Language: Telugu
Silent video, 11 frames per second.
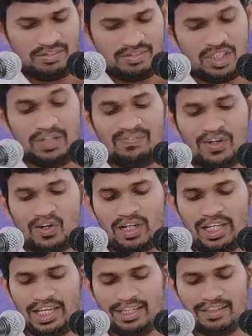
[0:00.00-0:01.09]

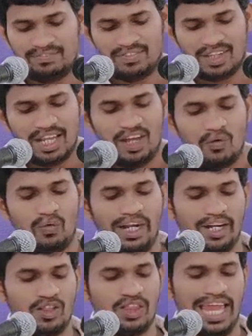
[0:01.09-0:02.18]
చింపుకొని
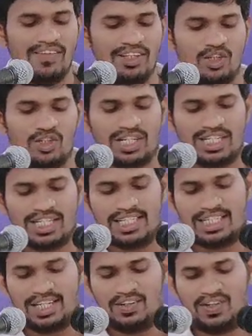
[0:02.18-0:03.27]
వీడు దేవదూషణ
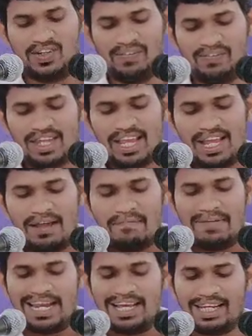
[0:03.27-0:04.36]
చేసెను
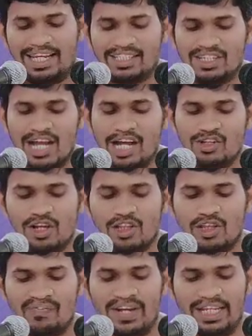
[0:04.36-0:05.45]
మనకిక సాక్షులతో
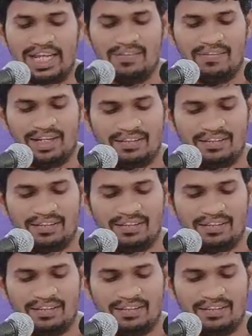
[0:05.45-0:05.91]
పని ఏమి